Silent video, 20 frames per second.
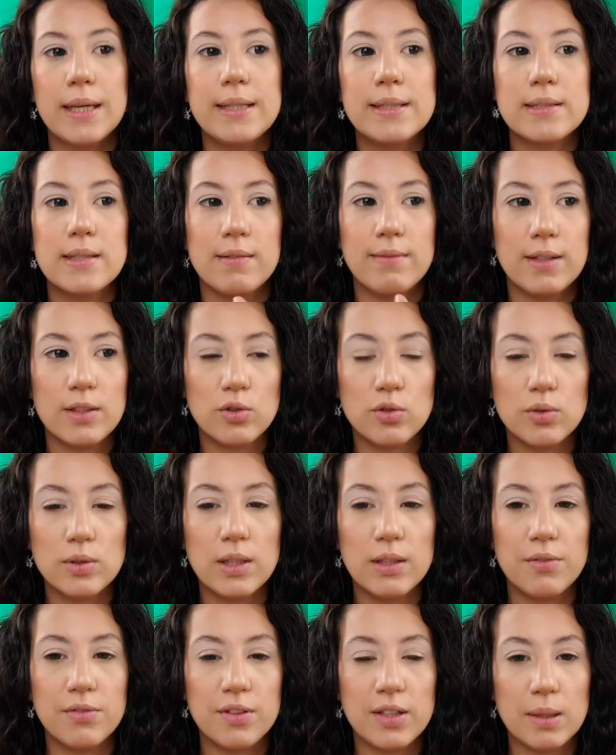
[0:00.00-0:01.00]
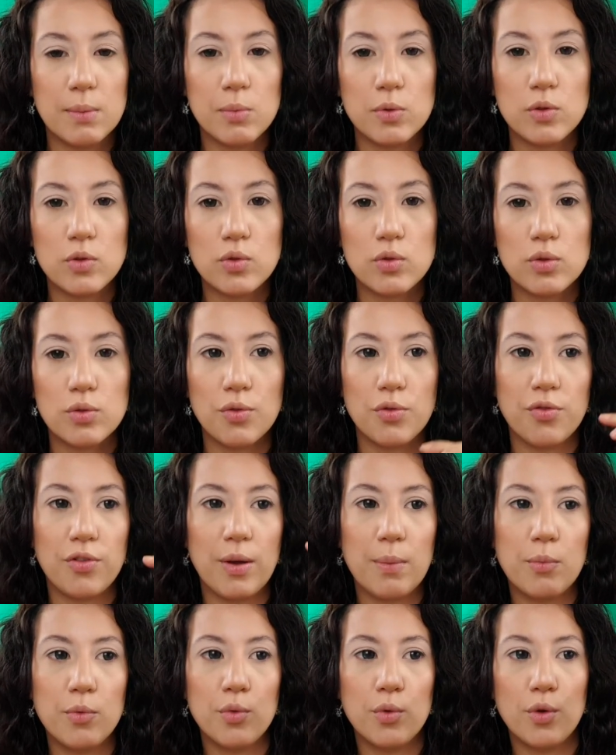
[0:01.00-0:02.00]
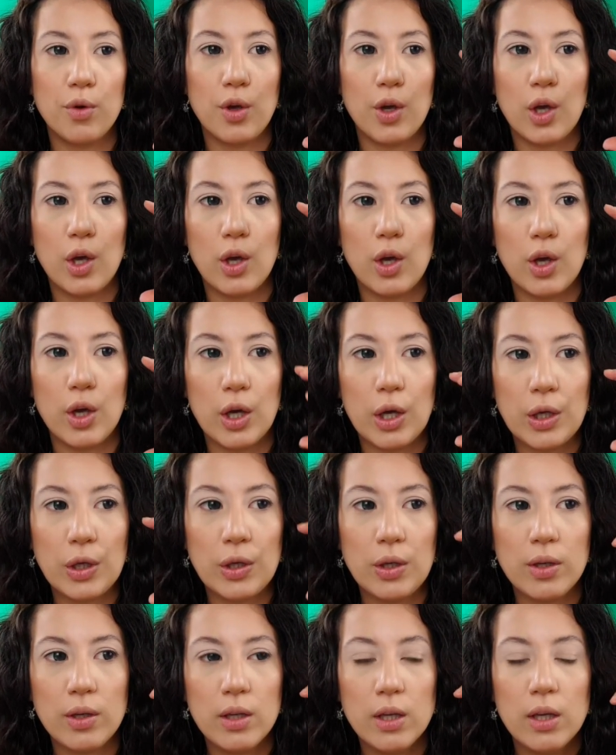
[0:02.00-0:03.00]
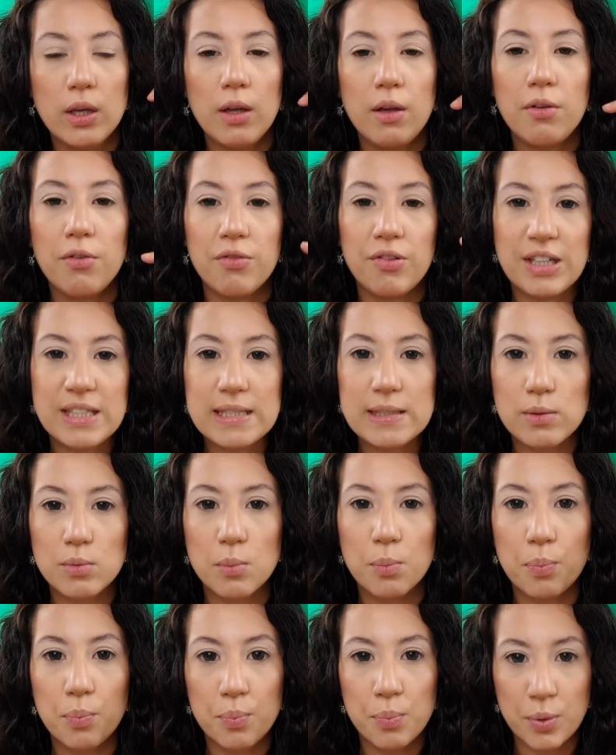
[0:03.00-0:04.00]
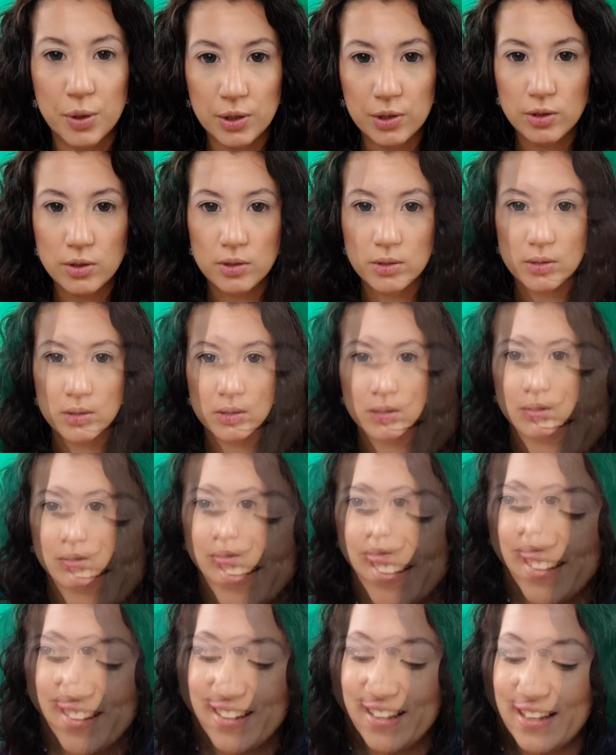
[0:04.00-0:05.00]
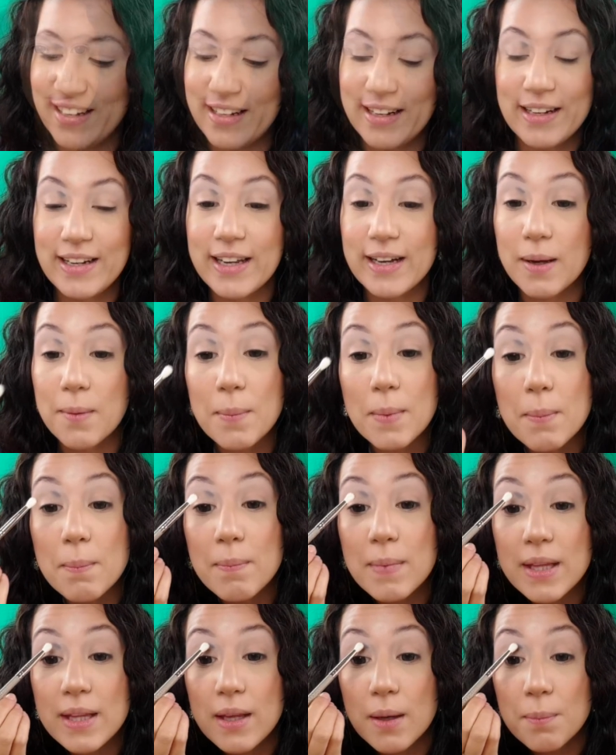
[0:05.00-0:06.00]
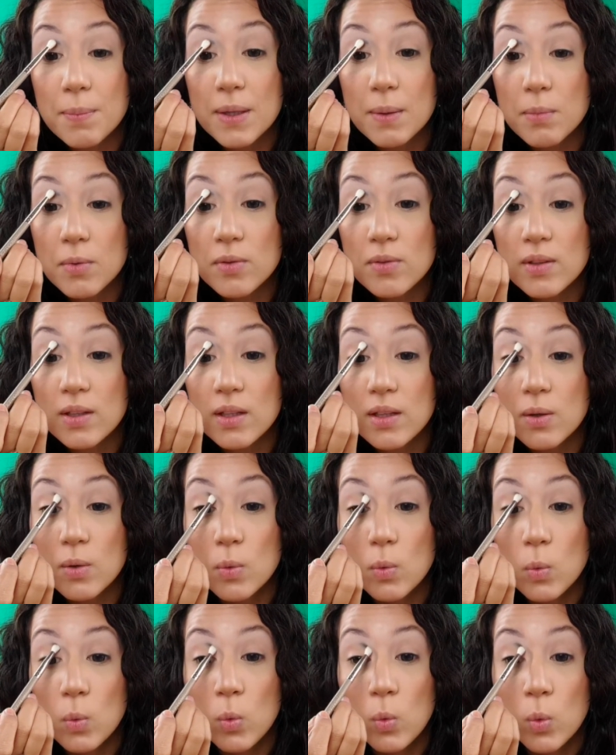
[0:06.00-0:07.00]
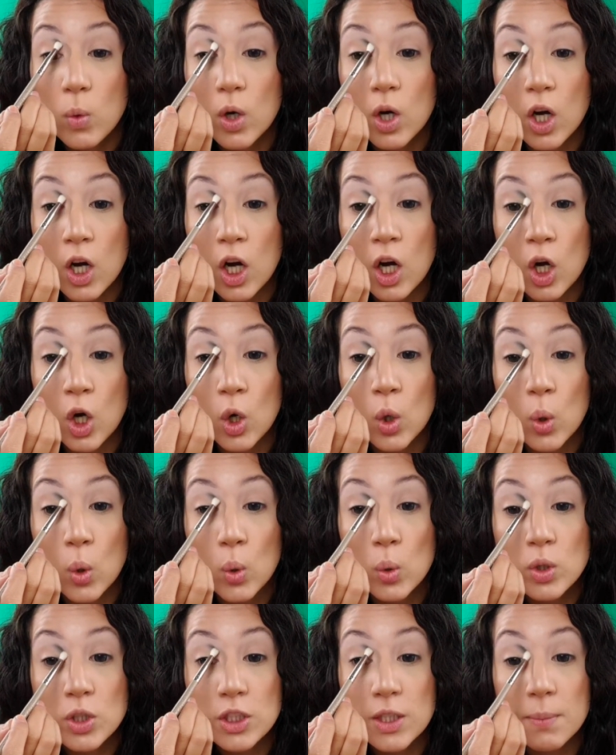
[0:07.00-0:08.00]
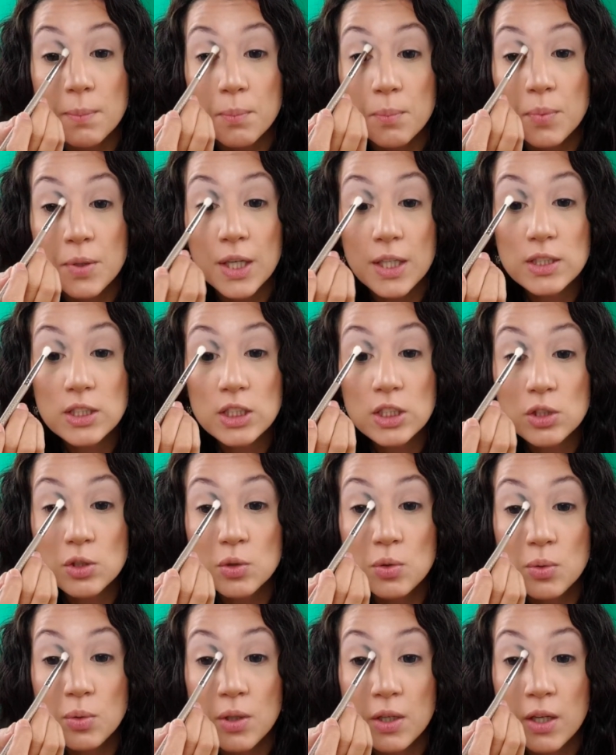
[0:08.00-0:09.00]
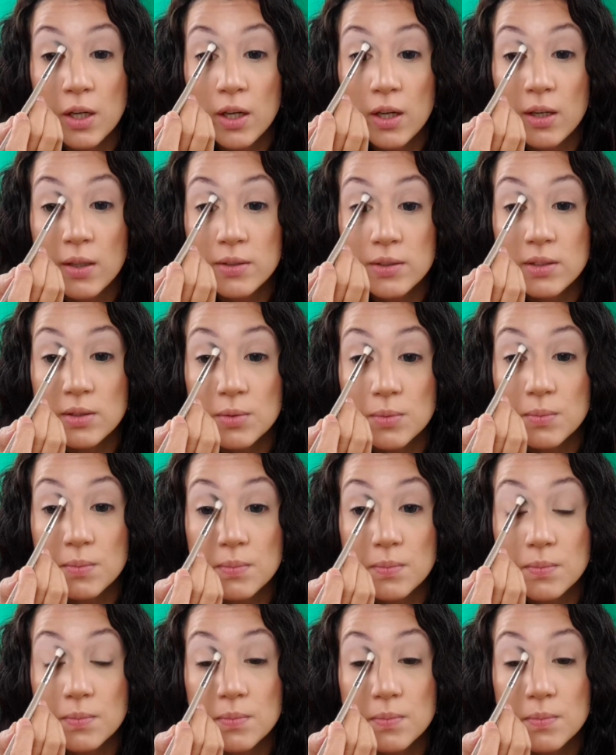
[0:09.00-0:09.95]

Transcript: Et ça va donner vraiment ce fameux œil façon pan. Elle a l'air méga pigmentée. Wow, j'aime bien cette couleur, hein, dis donc.